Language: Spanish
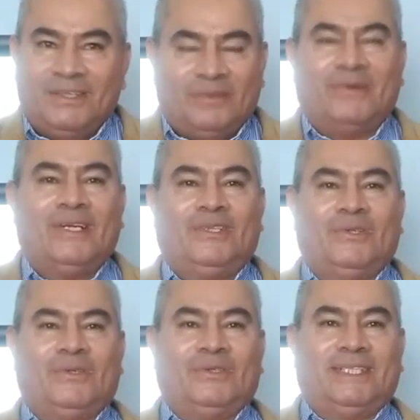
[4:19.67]
no ha
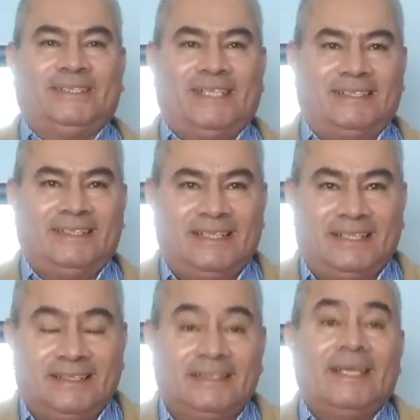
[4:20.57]
hecho cosas
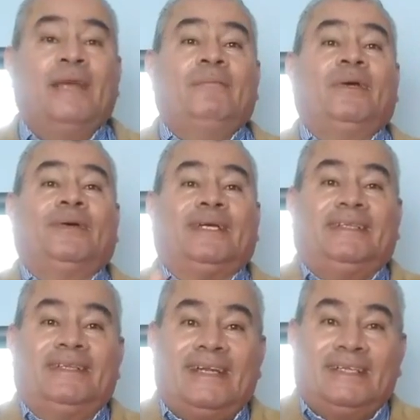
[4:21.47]
trascendentes, pero que
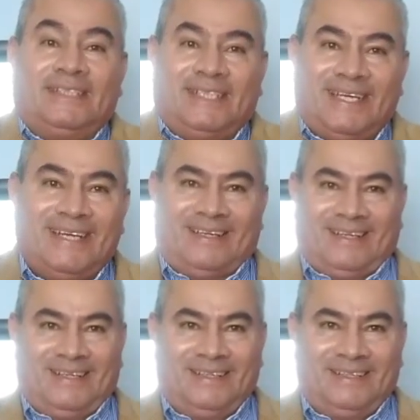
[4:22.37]
tiene la chequera.